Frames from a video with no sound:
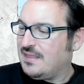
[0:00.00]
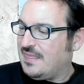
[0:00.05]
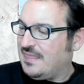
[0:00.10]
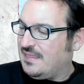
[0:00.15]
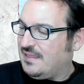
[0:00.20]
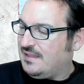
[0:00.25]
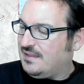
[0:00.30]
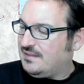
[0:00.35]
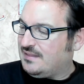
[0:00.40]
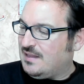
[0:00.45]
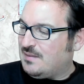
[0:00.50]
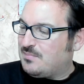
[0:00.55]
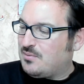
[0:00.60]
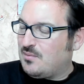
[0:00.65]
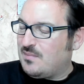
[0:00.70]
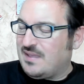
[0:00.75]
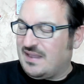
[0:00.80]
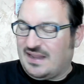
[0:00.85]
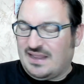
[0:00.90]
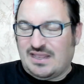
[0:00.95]
nel
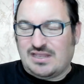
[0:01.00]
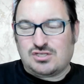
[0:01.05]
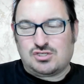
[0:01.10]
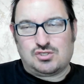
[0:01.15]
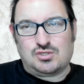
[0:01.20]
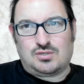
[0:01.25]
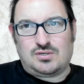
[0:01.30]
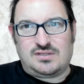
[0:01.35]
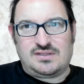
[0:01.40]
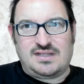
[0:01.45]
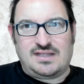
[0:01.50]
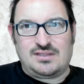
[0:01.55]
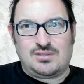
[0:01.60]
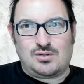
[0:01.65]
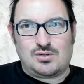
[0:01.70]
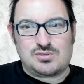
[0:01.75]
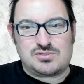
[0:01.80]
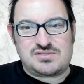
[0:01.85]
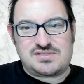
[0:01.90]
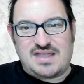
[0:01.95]
pomeriggio andando
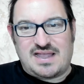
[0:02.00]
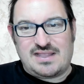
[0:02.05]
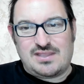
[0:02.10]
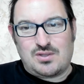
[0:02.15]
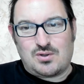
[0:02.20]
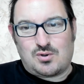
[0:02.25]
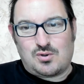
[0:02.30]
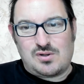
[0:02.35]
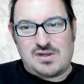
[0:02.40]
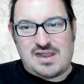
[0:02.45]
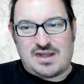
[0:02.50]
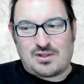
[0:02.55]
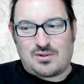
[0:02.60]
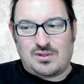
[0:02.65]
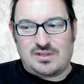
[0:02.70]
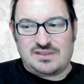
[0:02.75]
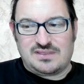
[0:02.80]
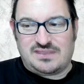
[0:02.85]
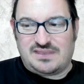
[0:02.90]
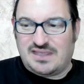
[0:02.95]
allo stadio con largo
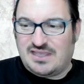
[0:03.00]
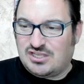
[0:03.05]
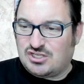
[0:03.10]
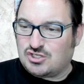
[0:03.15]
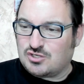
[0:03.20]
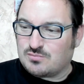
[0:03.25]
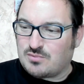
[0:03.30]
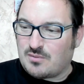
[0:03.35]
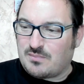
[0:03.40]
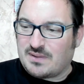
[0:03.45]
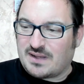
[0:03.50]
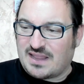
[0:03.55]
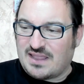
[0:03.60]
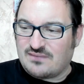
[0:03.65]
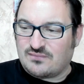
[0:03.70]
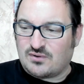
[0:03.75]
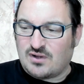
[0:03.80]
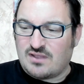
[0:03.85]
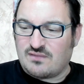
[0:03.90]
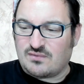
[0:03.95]
anticipo perché
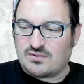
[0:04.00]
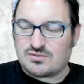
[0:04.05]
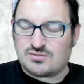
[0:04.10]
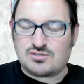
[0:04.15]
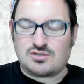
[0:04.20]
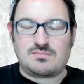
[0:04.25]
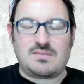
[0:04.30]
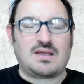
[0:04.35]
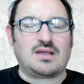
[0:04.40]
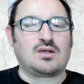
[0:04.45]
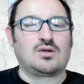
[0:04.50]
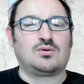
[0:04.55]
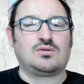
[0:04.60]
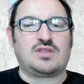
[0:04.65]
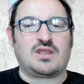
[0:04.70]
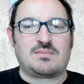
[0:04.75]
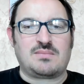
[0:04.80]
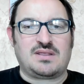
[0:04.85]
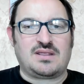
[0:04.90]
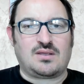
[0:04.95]
volevo insomma
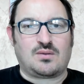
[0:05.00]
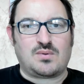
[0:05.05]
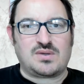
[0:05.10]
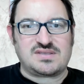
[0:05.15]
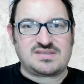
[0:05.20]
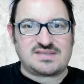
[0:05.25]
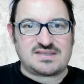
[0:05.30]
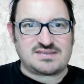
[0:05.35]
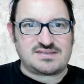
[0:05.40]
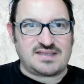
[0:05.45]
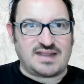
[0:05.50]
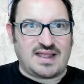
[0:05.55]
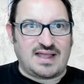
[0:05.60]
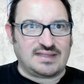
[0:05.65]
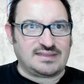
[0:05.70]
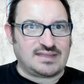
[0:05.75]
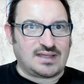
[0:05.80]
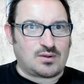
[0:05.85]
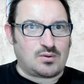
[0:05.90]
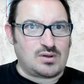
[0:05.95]
godermi questa
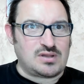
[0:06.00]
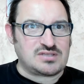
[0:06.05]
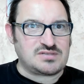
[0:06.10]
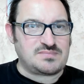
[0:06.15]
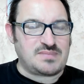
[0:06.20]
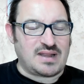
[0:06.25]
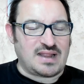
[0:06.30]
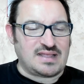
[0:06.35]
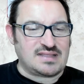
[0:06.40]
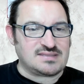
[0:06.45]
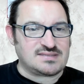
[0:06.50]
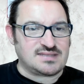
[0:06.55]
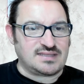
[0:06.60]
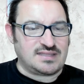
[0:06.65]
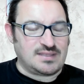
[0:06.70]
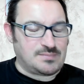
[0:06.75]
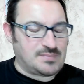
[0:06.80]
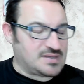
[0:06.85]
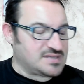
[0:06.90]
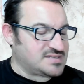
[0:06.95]
serata con la speranza di
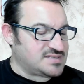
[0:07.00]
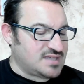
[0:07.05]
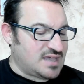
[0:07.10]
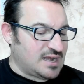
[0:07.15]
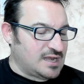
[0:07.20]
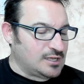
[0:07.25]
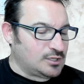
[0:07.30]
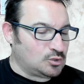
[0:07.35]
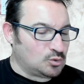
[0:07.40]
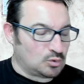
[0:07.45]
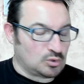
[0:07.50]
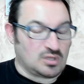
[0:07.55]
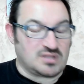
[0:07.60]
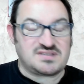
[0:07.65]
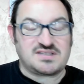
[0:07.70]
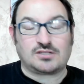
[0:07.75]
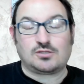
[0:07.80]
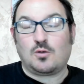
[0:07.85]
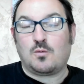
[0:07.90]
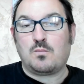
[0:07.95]
passare il turno. È
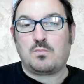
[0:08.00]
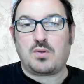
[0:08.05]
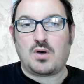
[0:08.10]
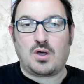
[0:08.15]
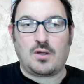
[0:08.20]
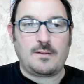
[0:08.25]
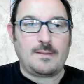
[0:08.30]
stato un po'